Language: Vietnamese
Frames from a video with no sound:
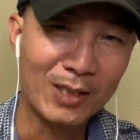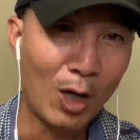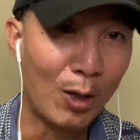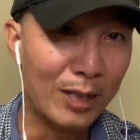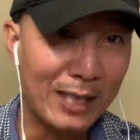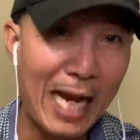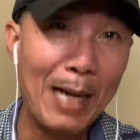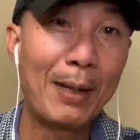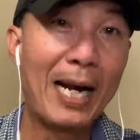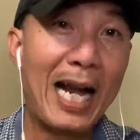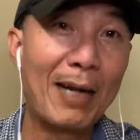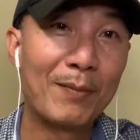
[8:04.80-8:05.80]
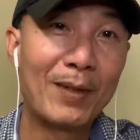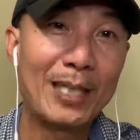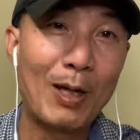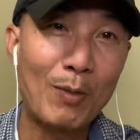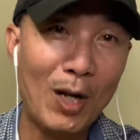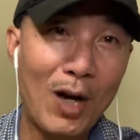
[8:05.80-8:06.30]
còn người ta mà làm
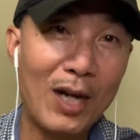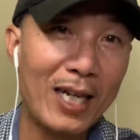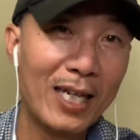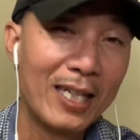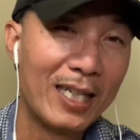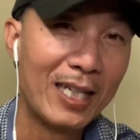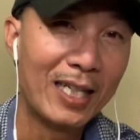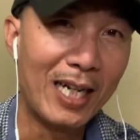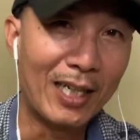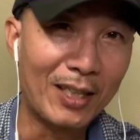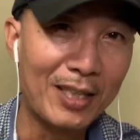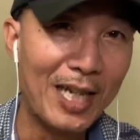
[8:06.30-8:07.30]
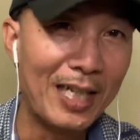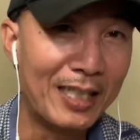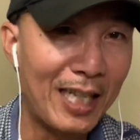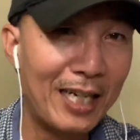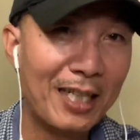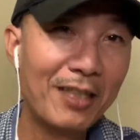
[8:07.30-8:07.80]
giống nó đó là nó có nhìn
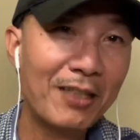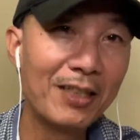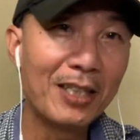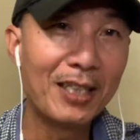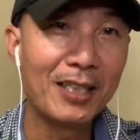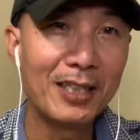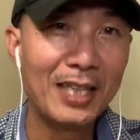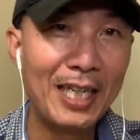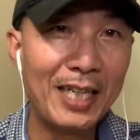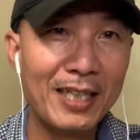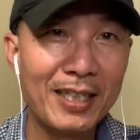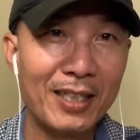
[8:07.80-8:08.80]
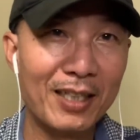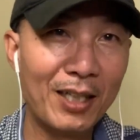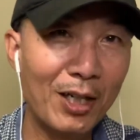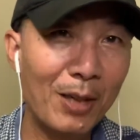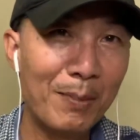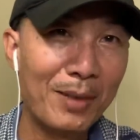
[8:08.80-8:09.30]
ta nó lướt nó liếc nó
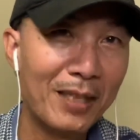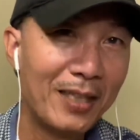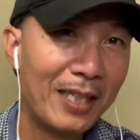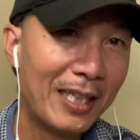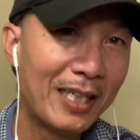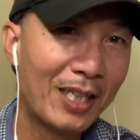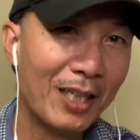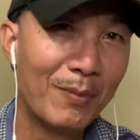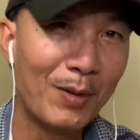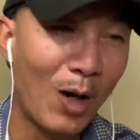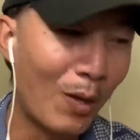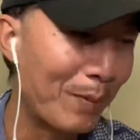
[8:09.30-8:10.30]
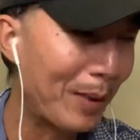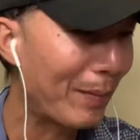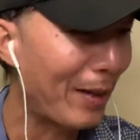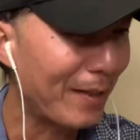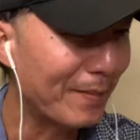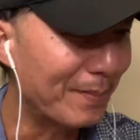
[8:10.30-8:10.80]
lườm nó liếc nó lườm ngộ lắm các bạn